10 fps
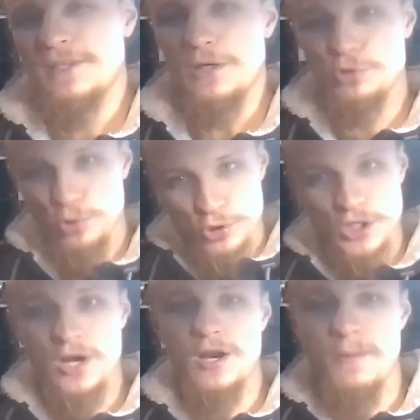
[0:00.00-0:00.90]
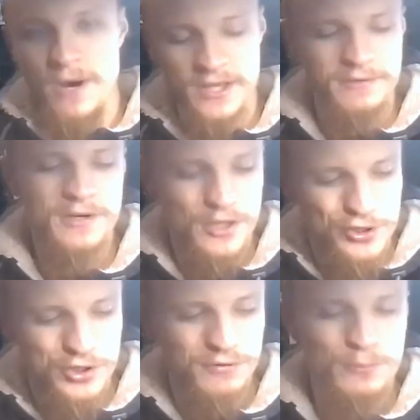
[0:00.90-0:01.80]
бы так, что из-за громадного
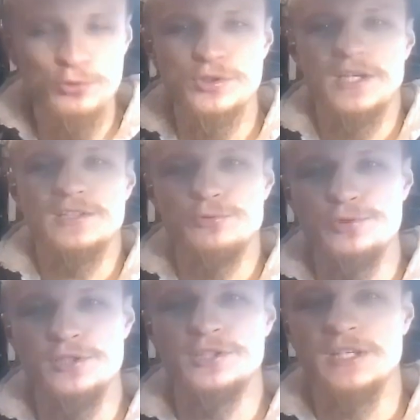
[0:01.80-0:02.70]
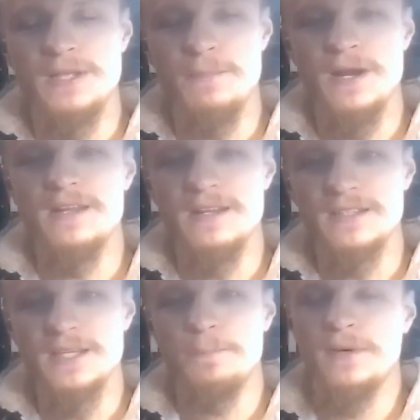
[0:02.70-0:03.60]
количества мусора случился глобальный
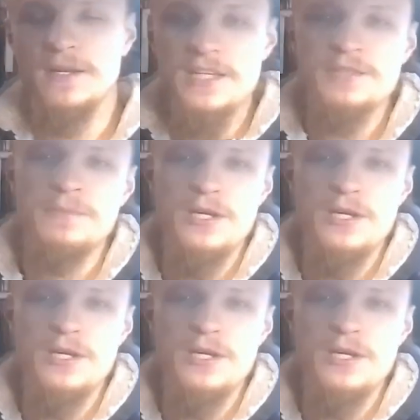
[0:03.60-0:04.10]
катаклизм,